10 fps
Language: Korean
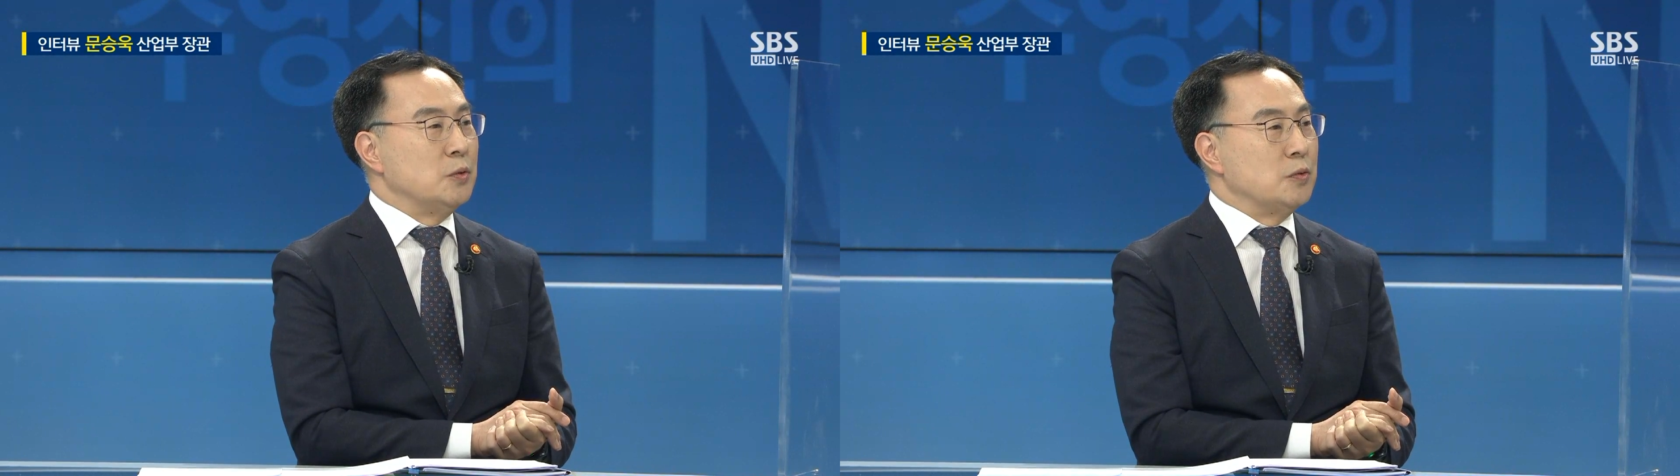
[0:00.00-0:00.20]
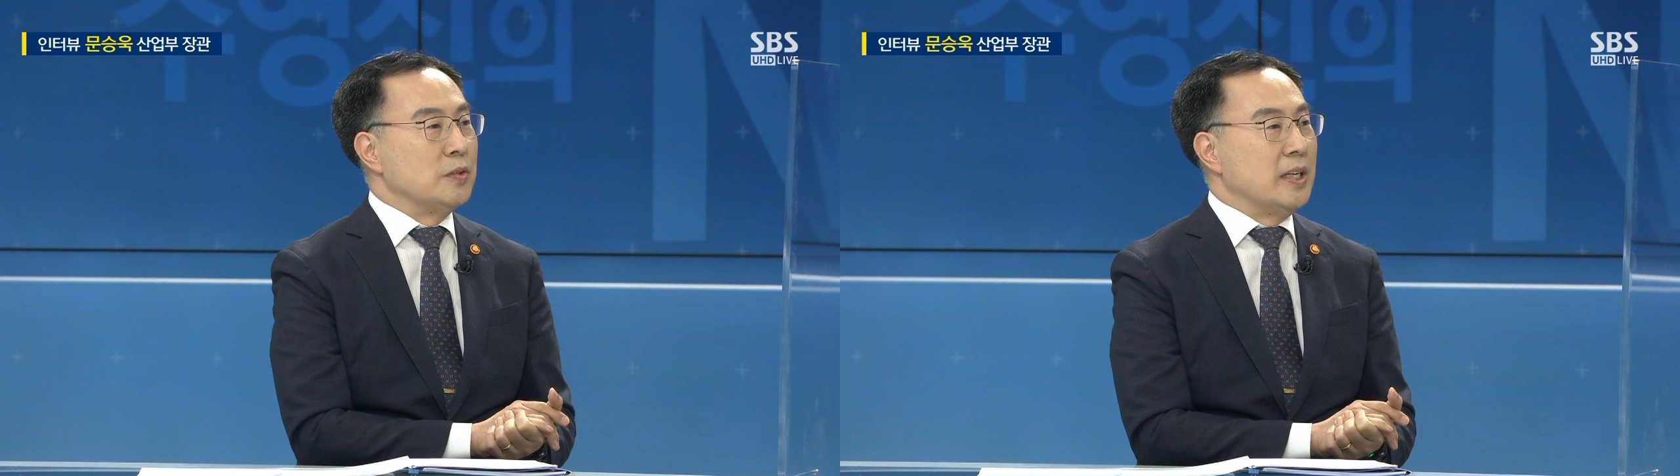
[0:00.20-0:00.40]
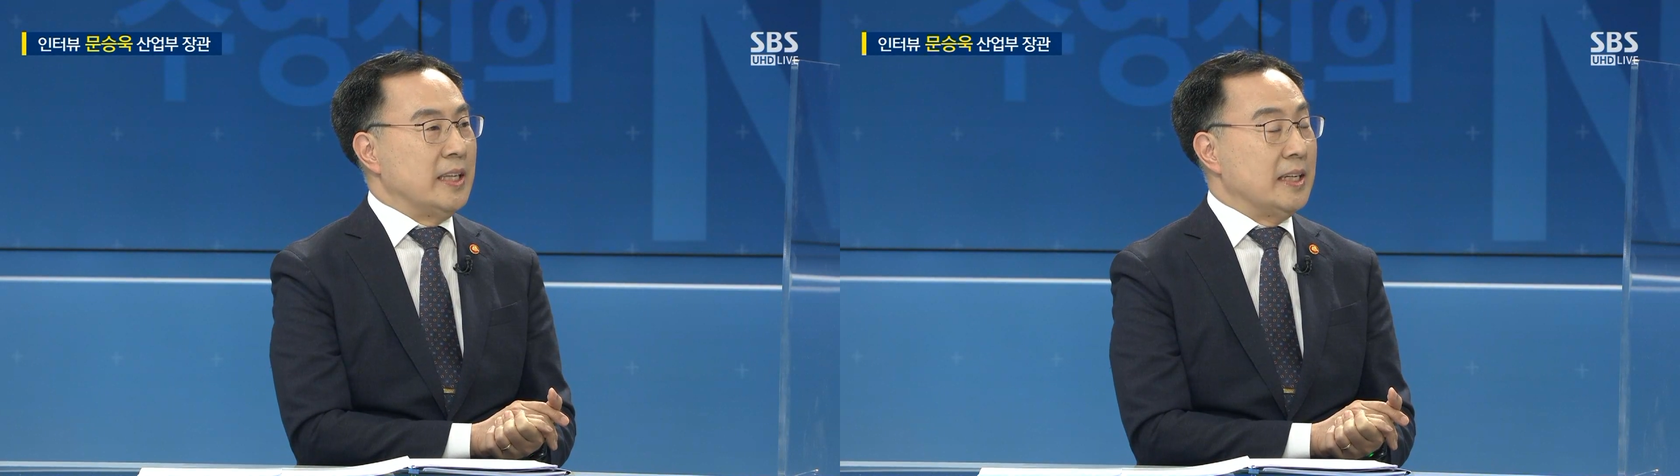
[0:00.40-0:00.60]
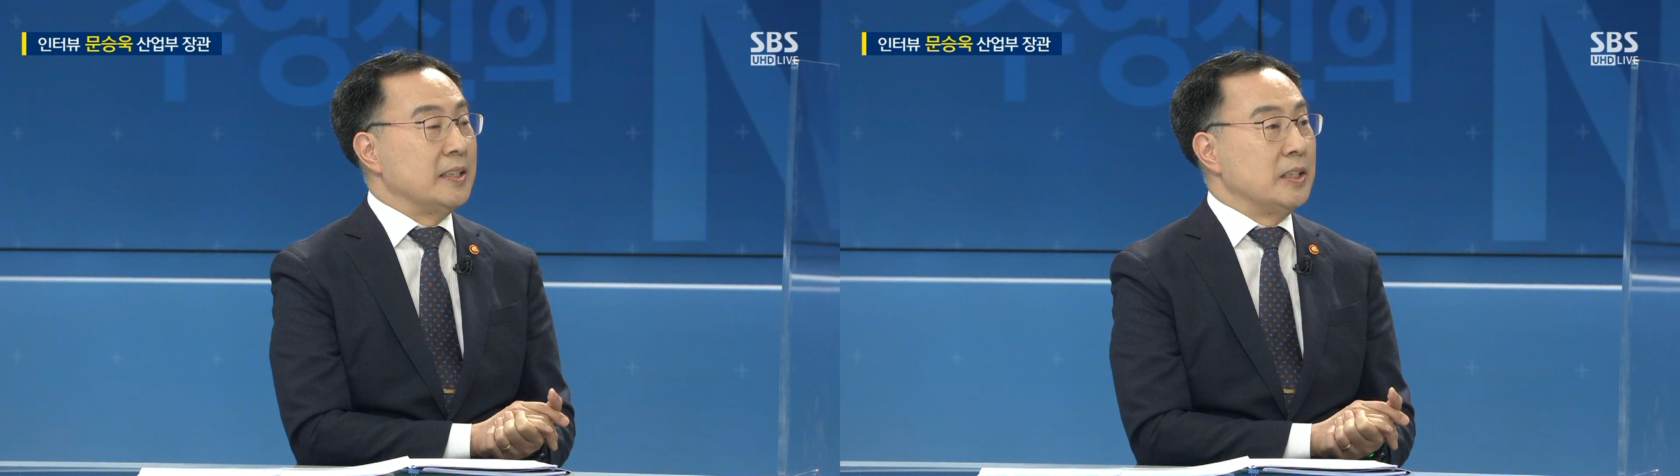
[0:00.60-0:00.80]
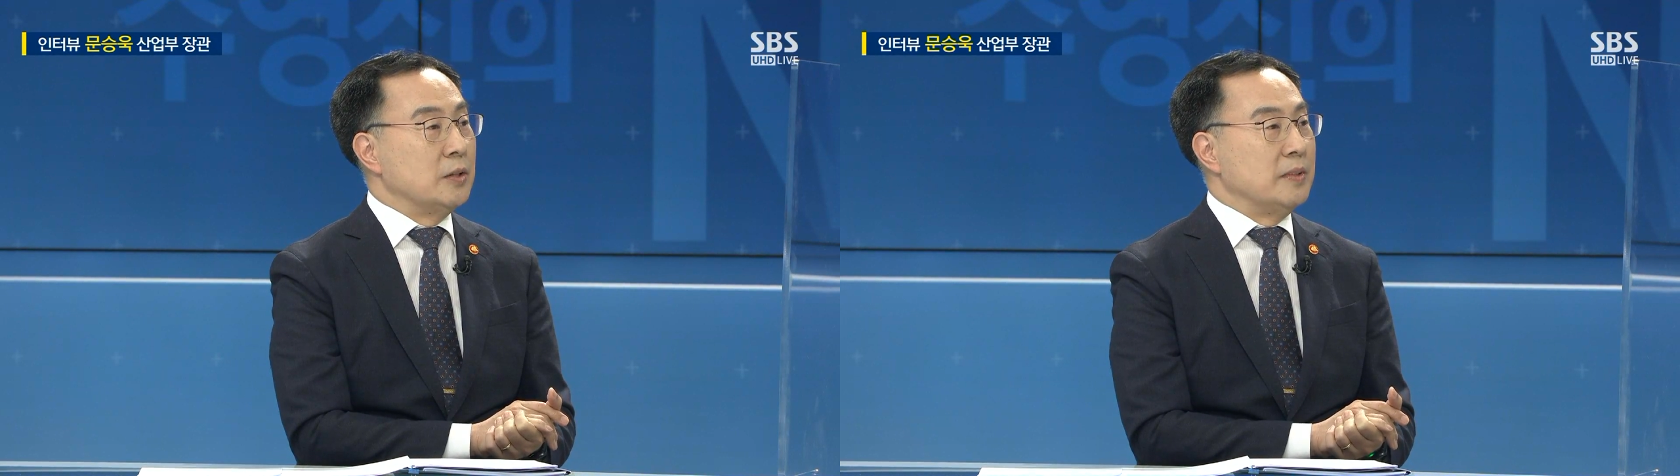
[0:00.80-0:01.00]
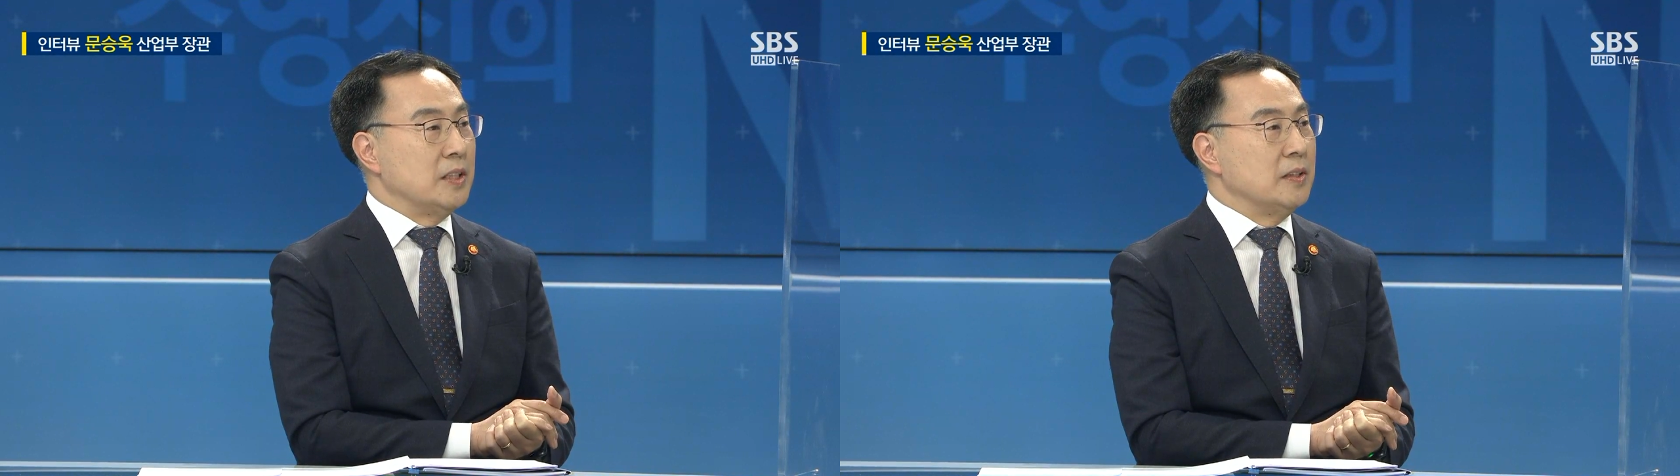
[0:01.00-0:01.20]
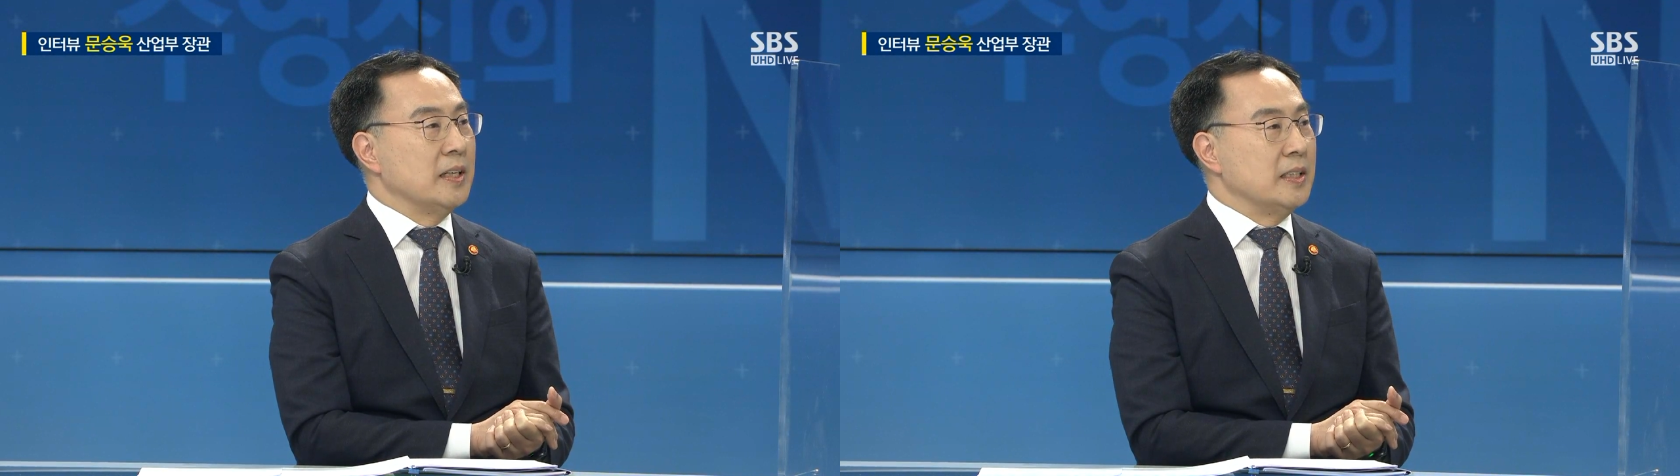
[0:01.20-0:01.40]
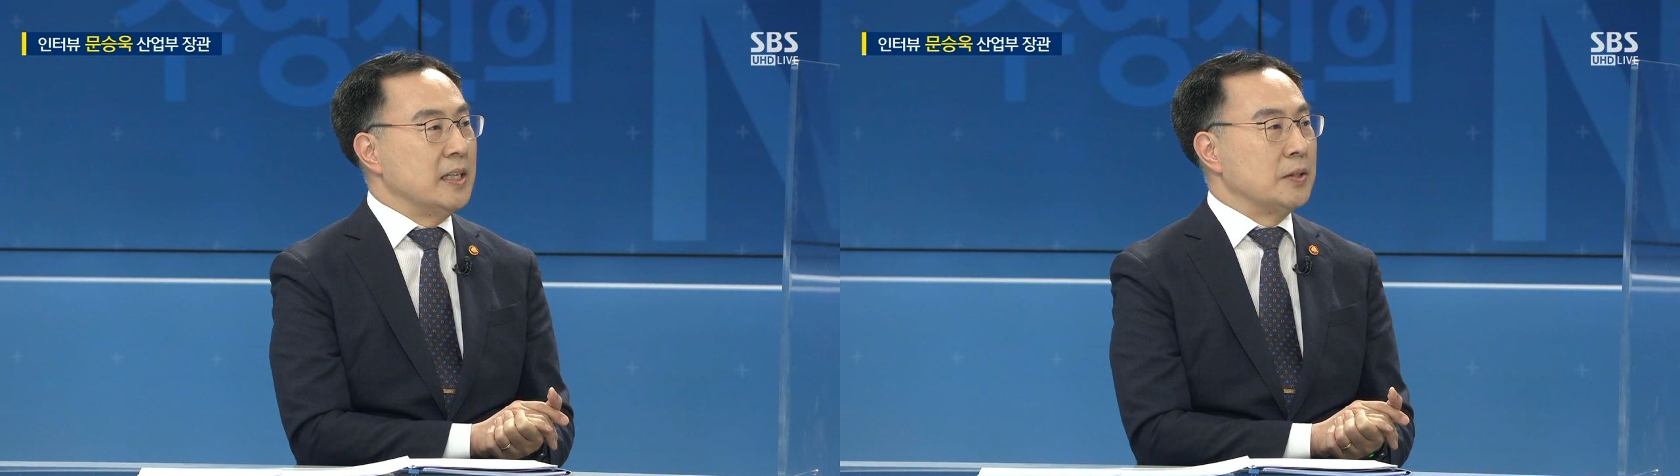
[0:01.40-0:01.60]
누군가 다른 기업이
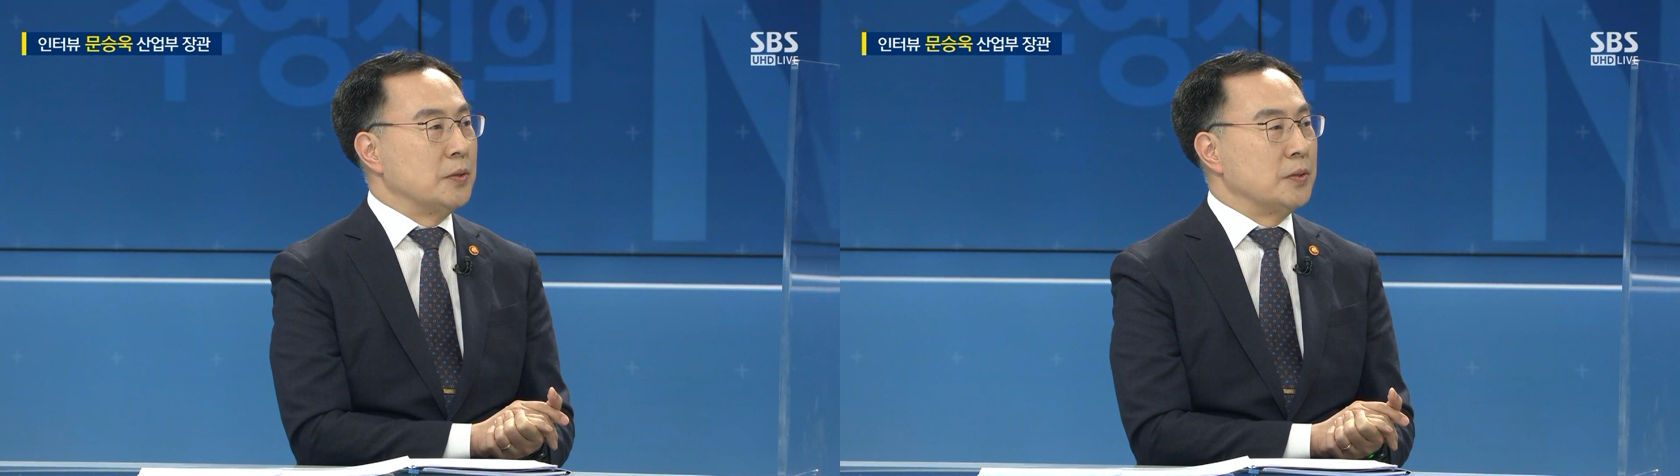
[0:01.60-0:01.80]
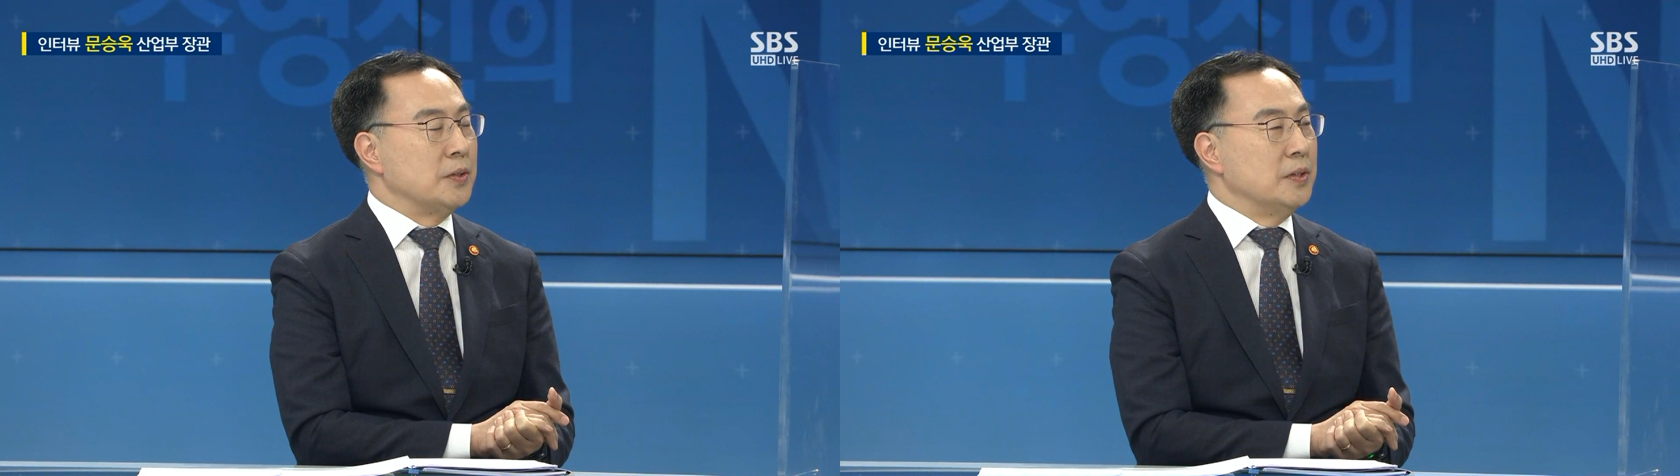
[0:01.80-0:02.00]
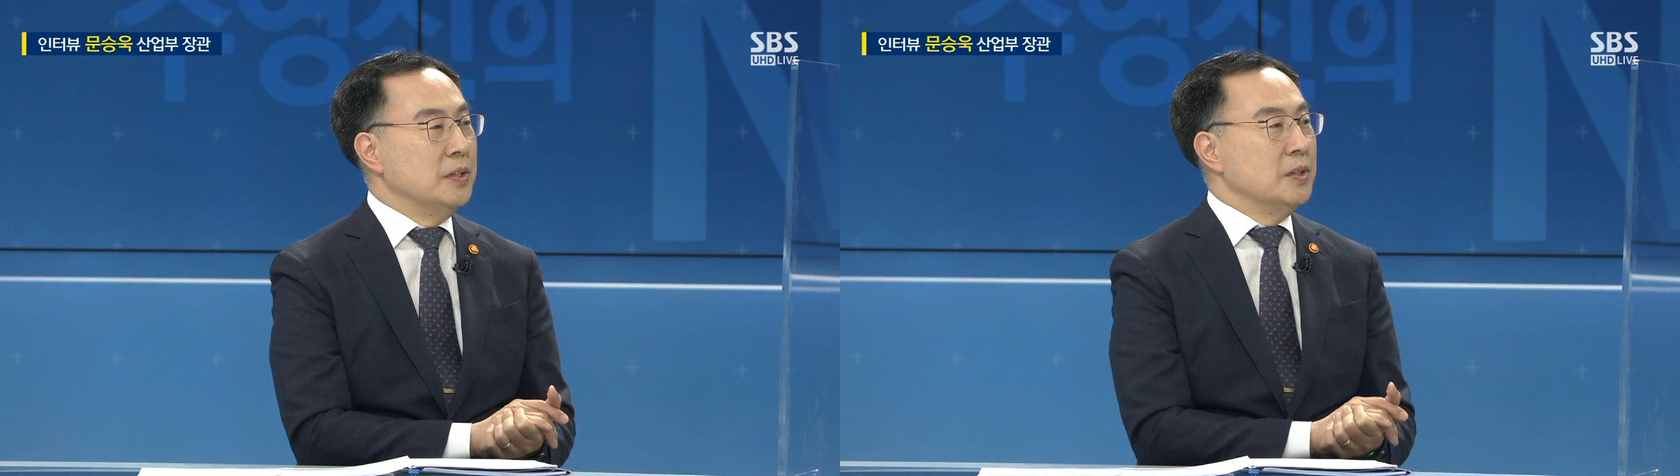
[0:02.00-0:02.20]
선택이 되고 예.